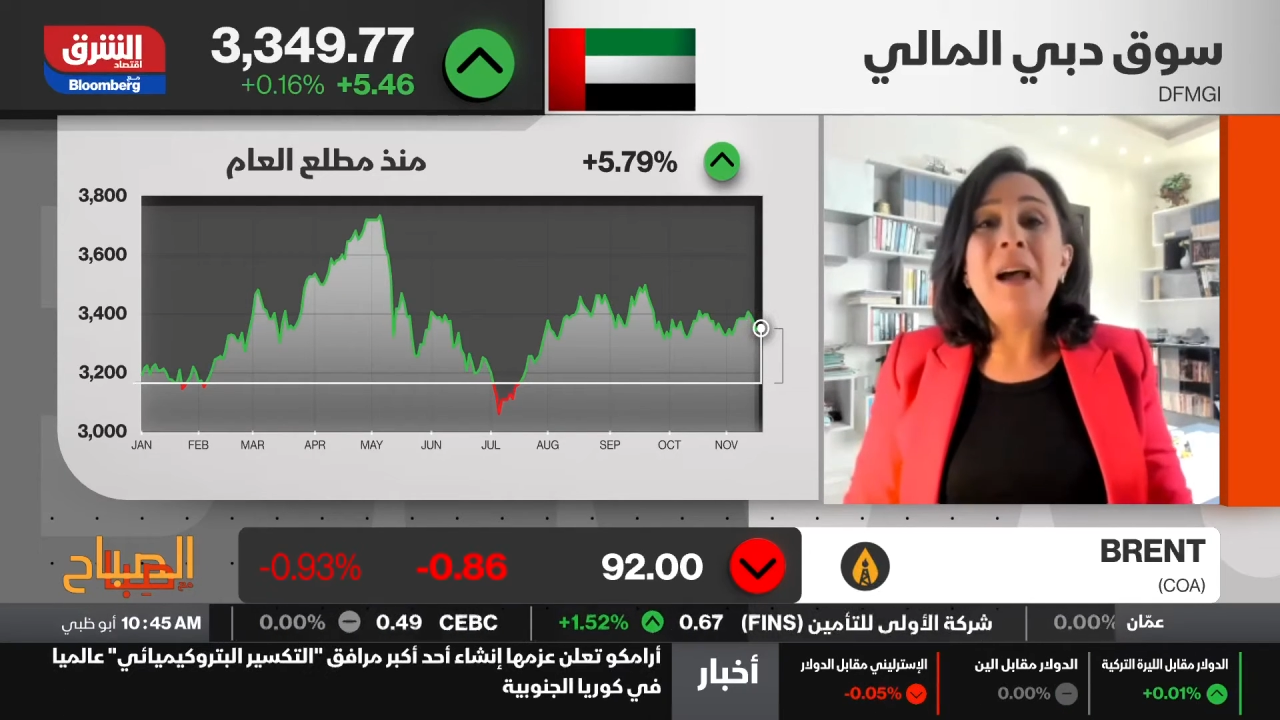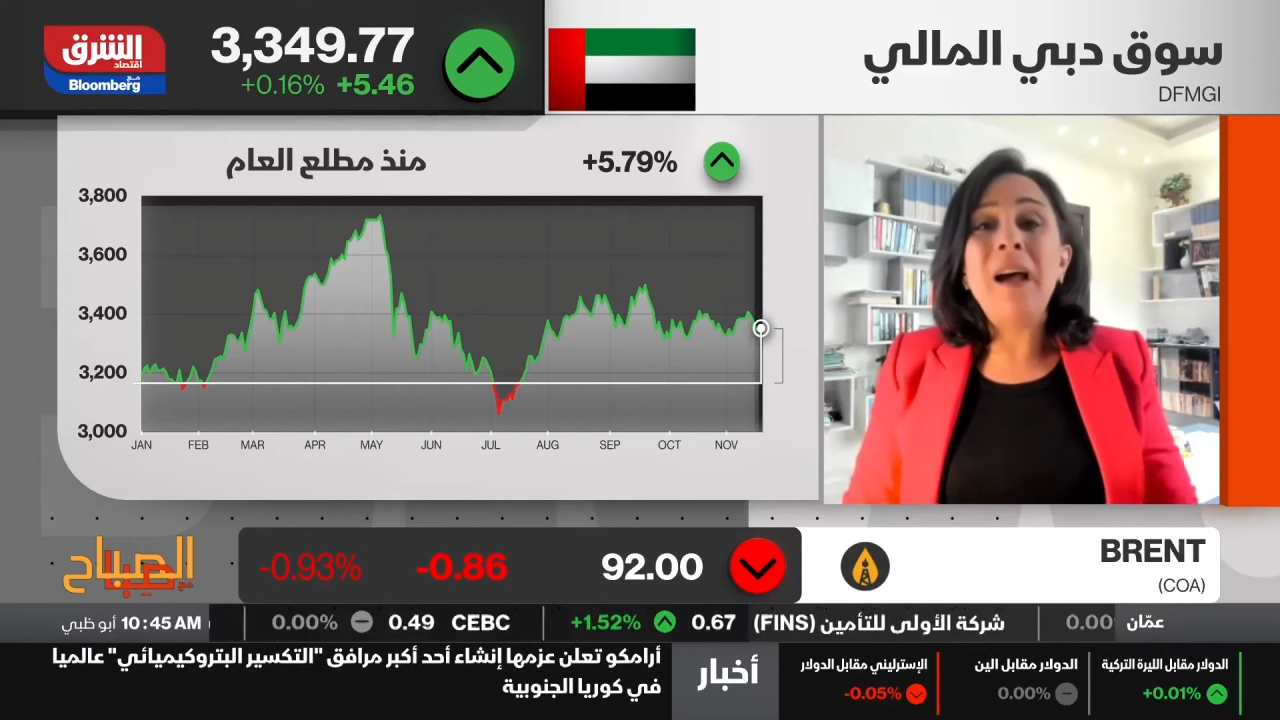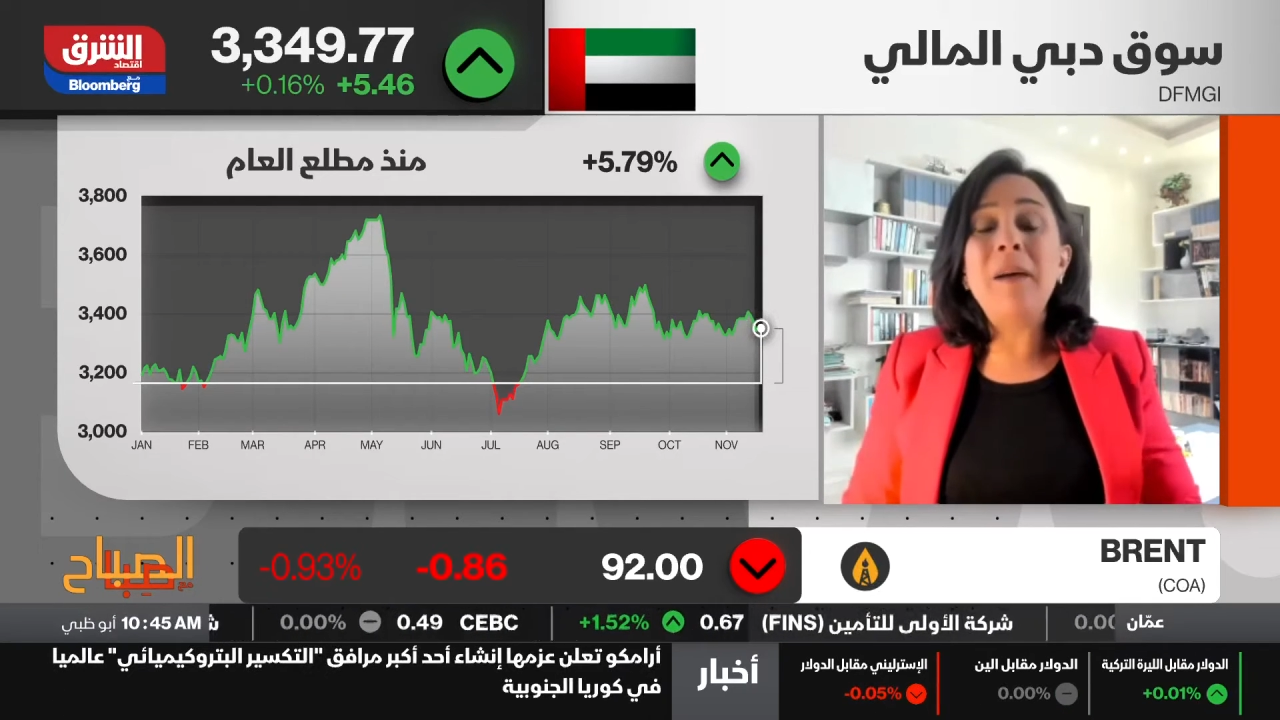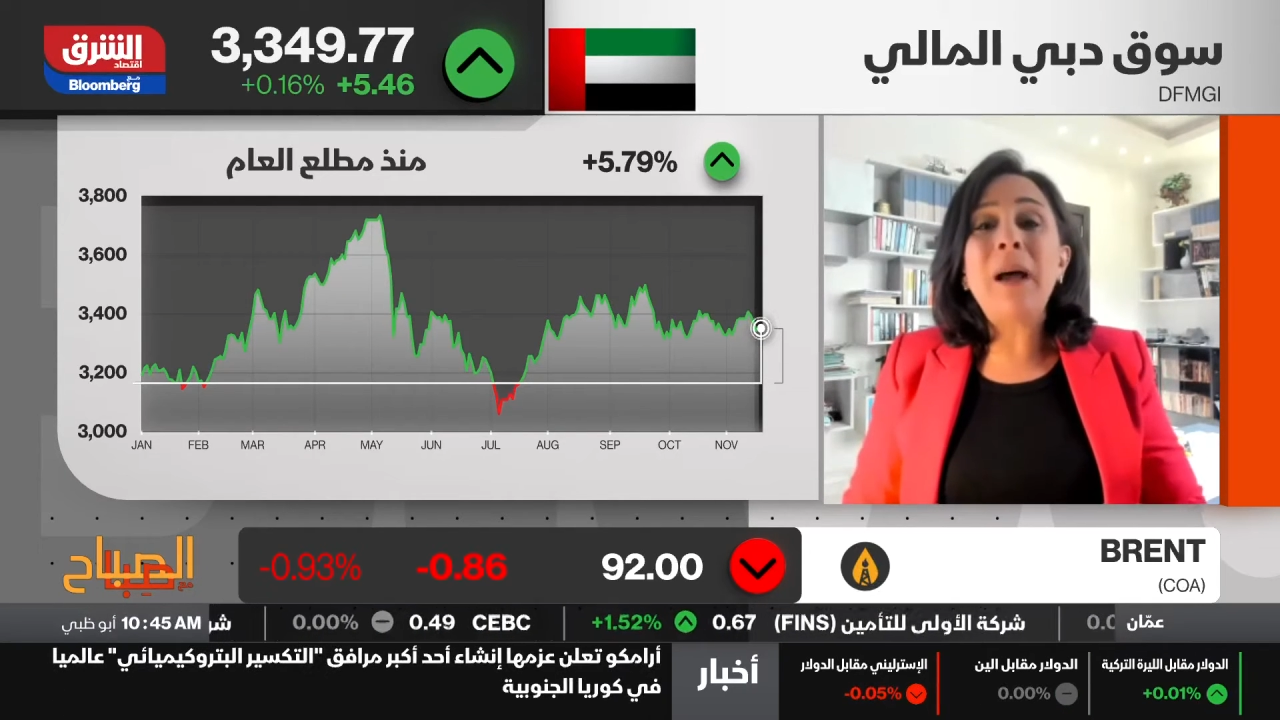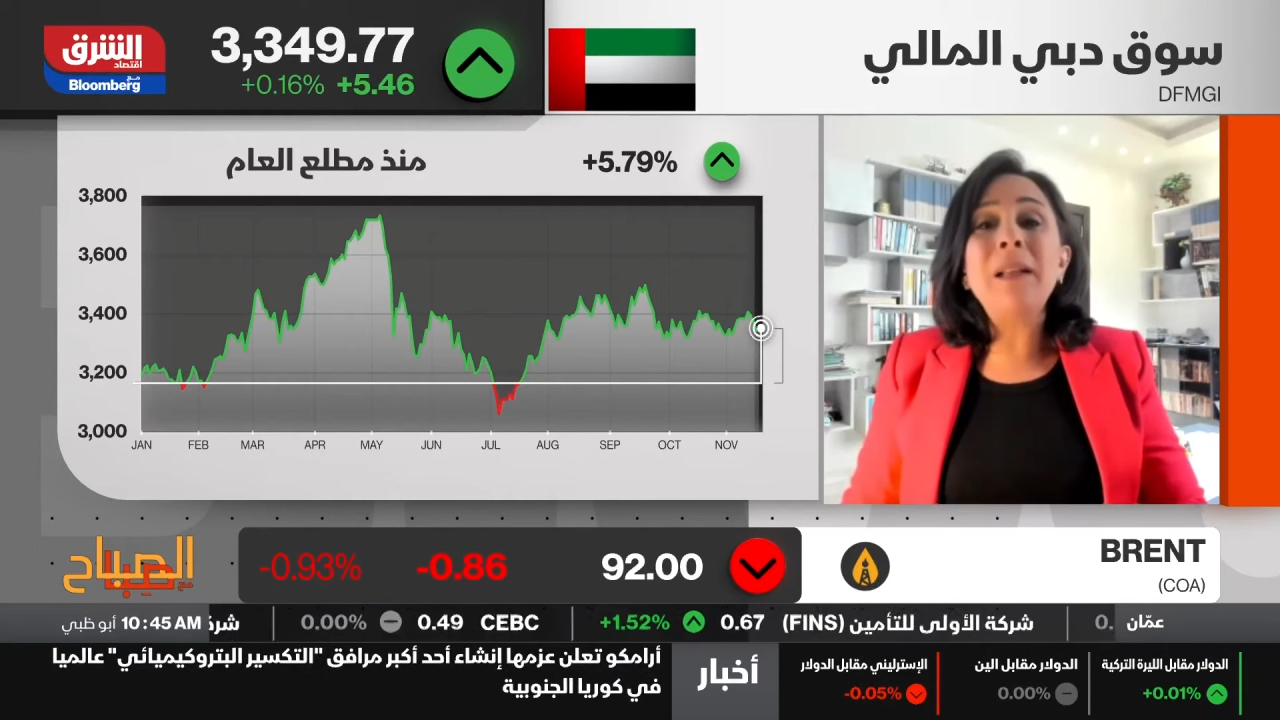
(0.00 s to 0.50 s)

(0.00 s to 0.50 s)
آه، بعض